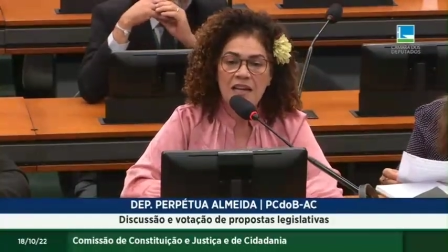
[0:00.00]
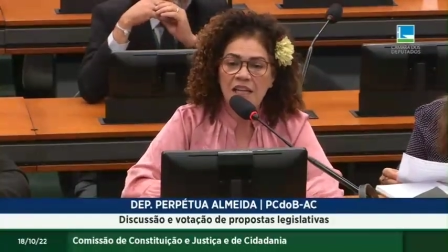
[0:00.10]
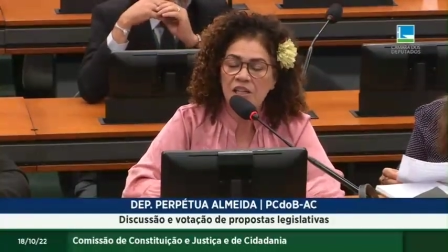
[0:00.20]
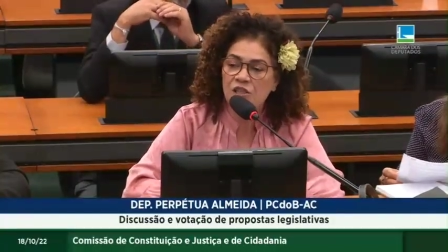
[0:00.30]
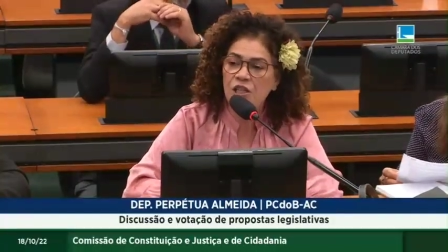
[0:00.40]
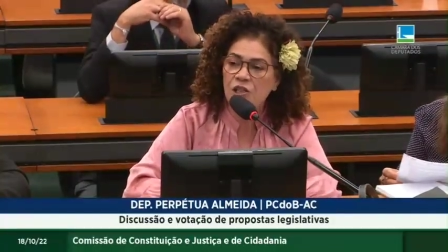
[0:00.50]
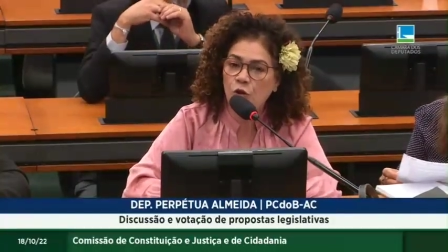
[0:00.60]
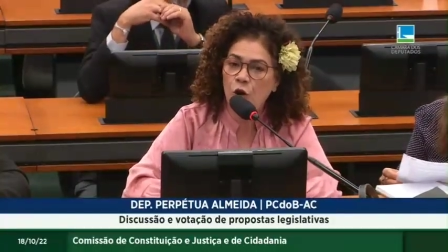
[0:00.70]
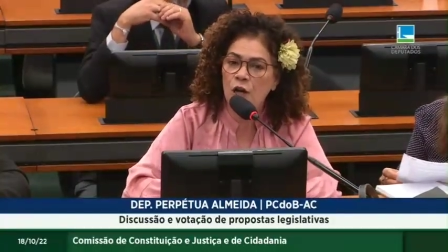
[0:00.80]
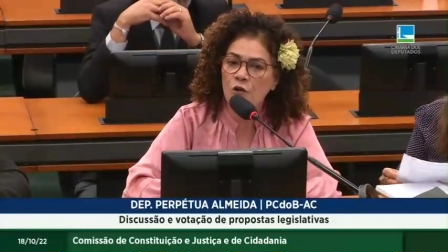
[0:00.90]
que
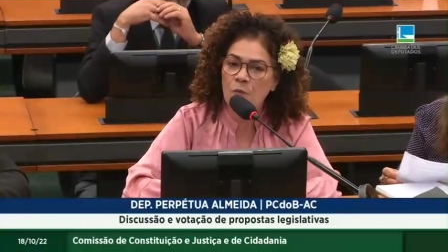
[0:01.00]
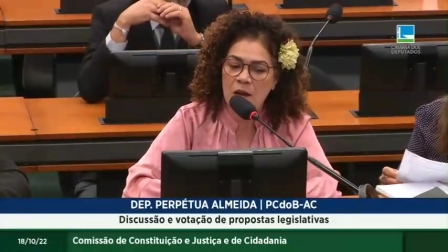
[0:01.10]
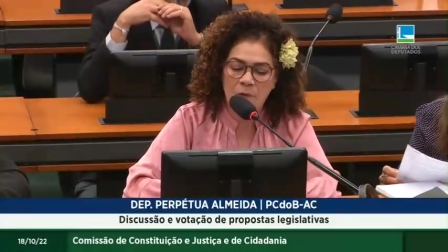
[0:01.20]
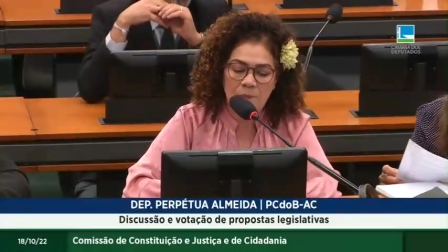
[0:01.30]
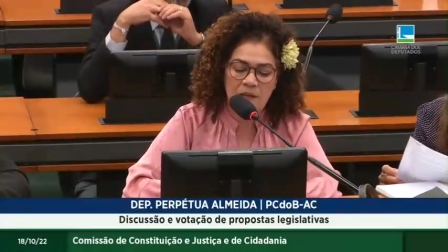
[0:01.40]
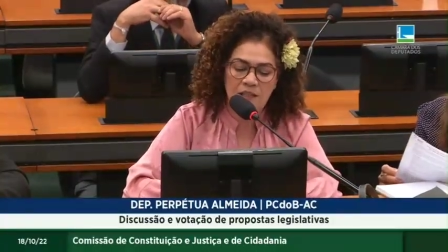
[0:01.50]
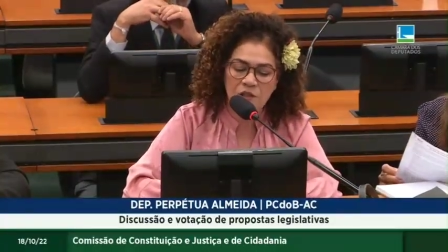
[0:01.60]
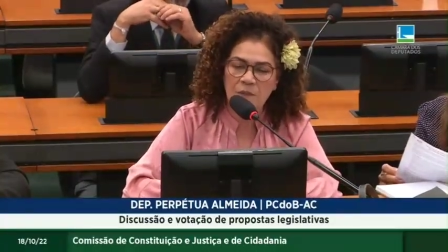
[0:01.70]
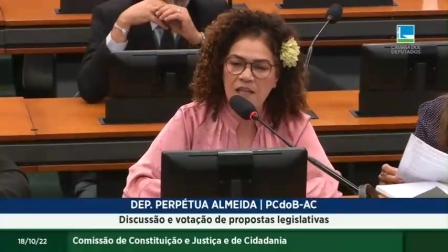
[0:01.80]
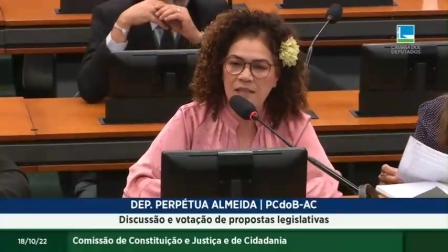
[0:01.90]
destrói o meio
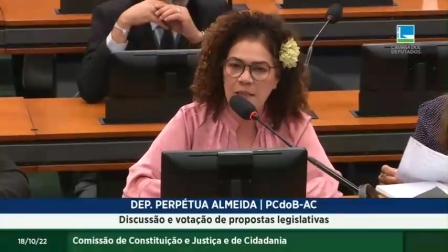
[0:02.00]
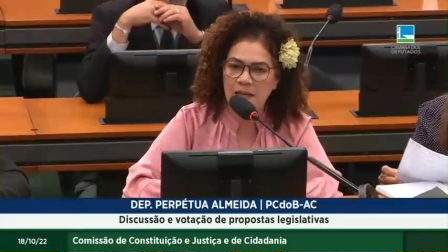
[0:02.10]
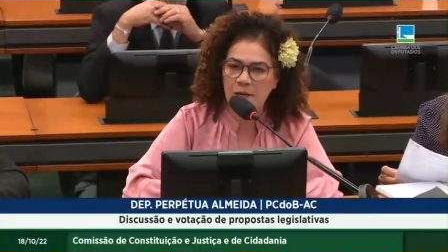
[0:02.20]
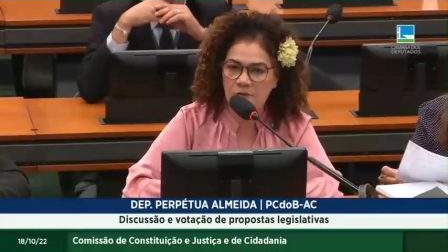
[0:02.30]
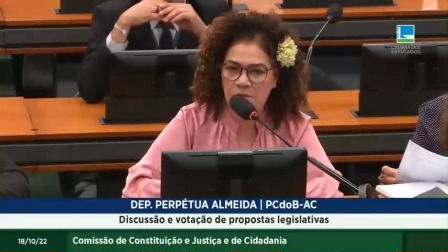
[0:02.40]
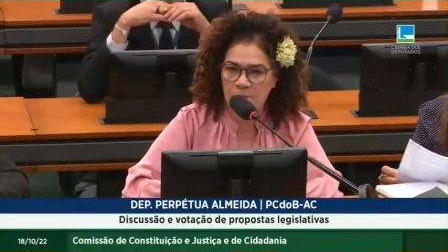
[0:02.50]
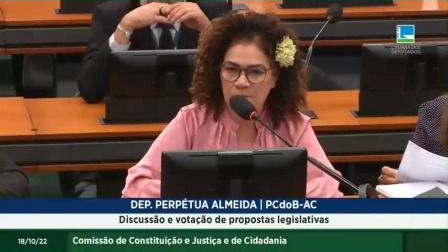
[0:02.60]
ambiente brasileiro.